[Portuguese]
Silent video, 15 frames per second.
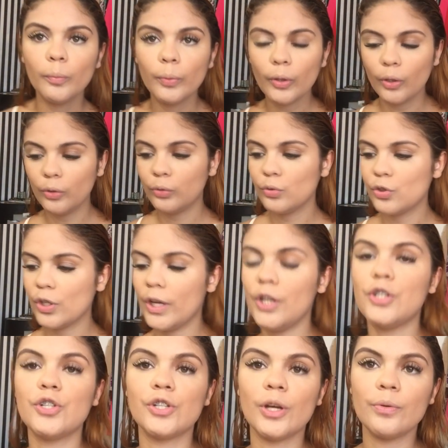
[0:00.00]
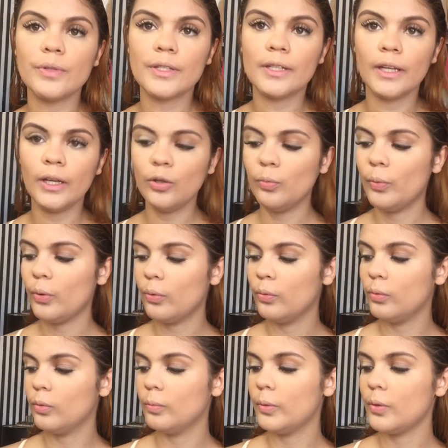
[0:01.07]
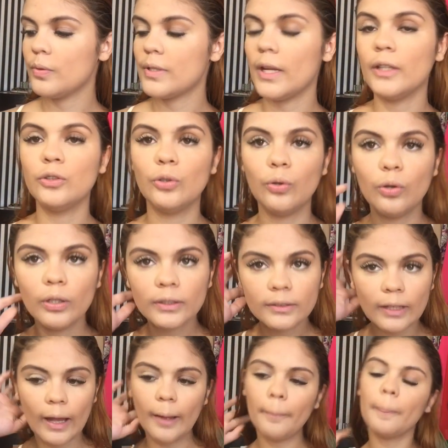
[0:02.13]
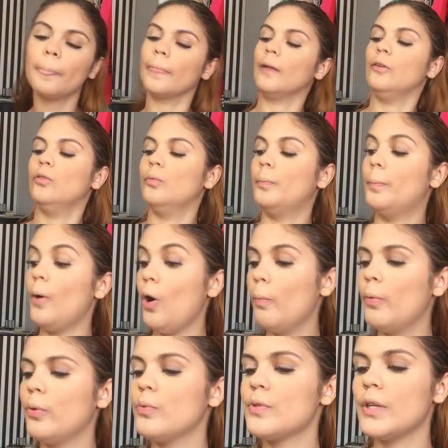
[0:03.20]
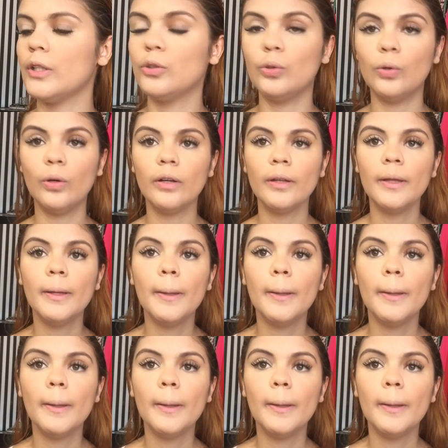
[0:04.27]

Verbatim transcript: Pronto, gente, já usei o, bronzeador, tá? O pó bronzeador.